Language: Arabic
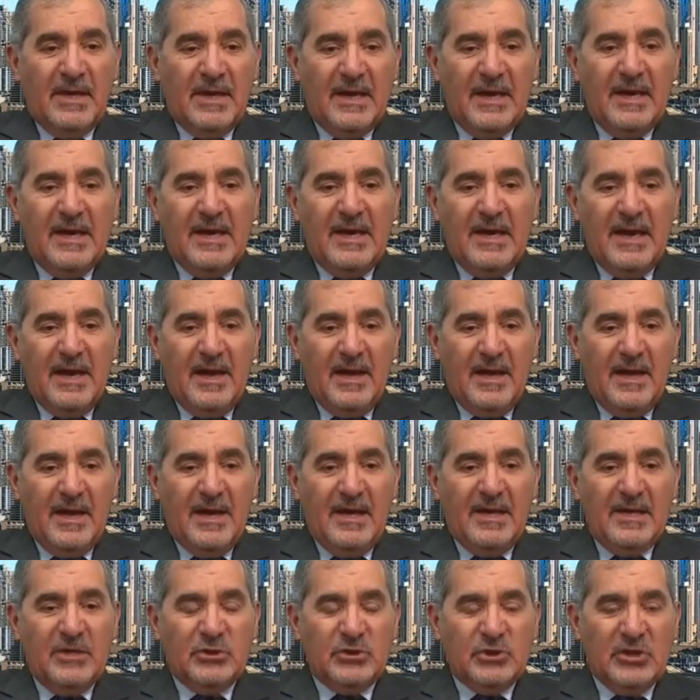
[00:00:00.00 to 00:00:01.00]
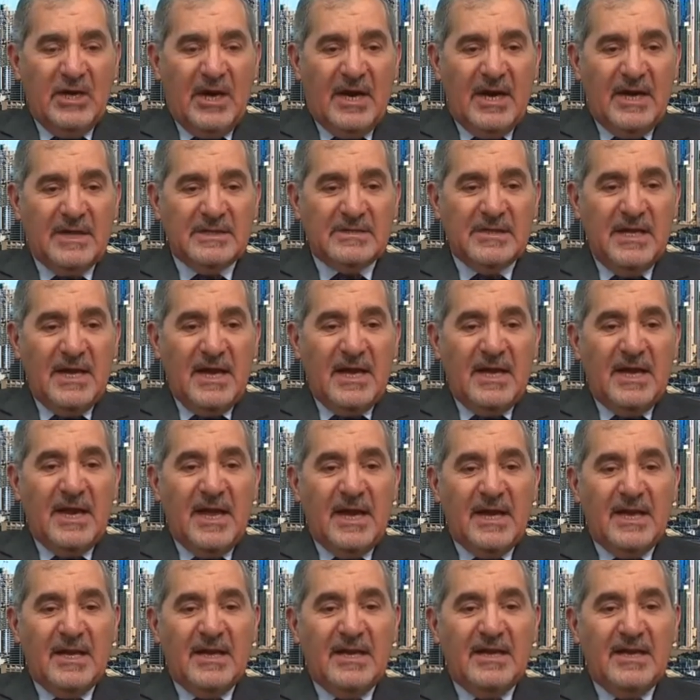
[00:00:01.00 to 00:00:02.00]
الى الى الجهاز
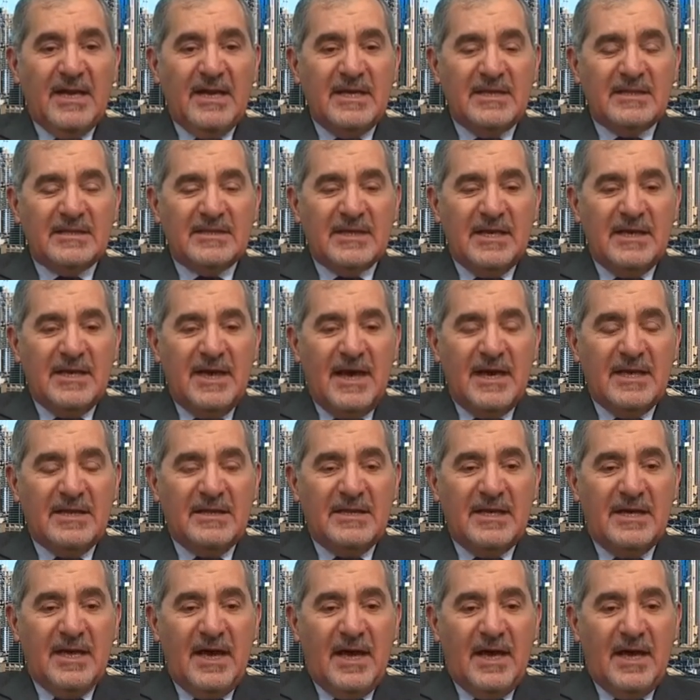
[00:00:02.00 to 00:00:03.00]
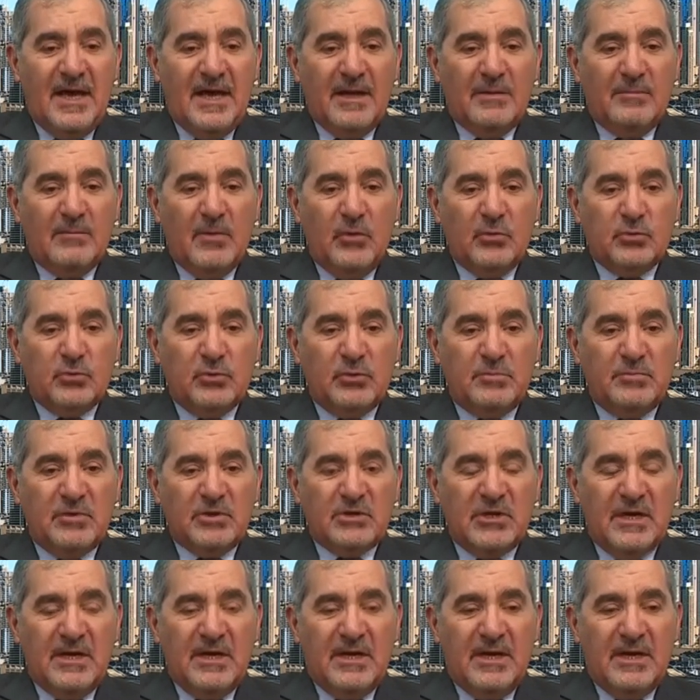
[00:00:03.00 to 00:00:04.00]
لكن ليس لحد الان موجود
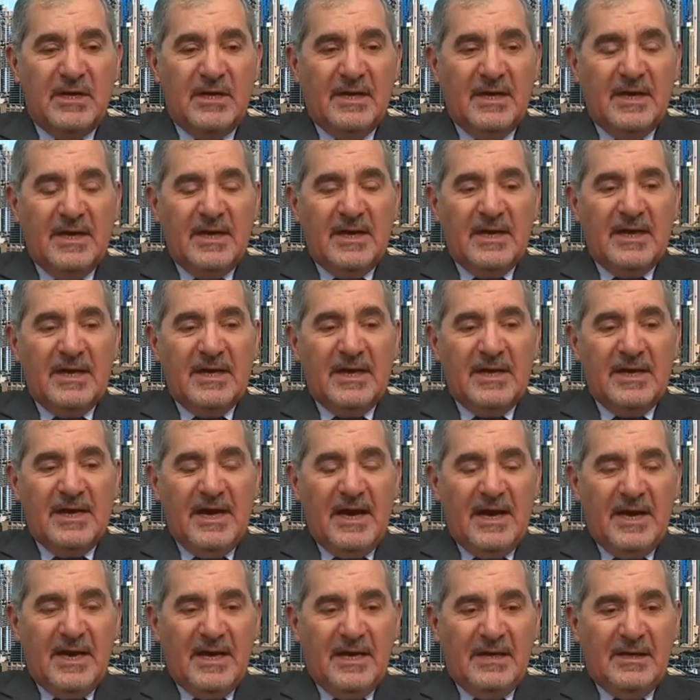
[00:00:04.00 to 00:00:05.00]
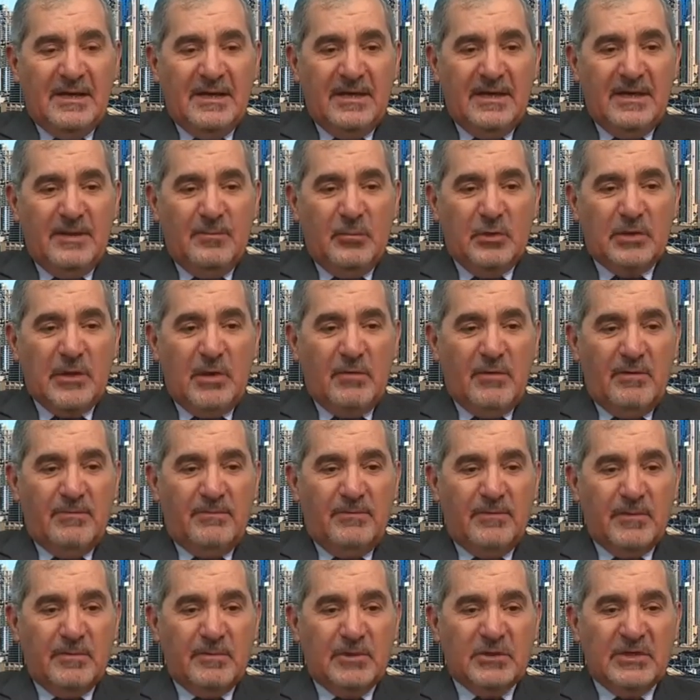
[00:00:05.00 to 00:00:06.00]
بشكل آه، يعني
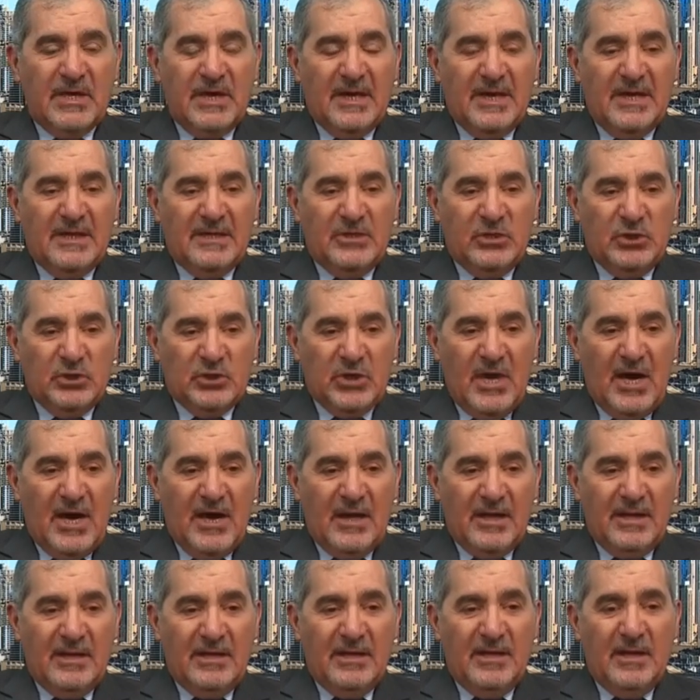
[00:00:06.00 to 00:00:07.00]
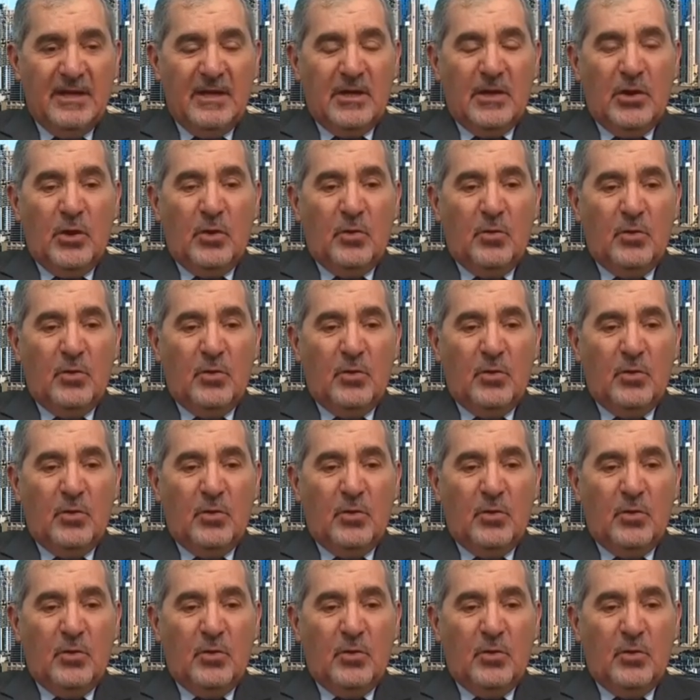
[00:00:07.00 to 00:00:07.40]
متوفر بشكل تجاري نعم.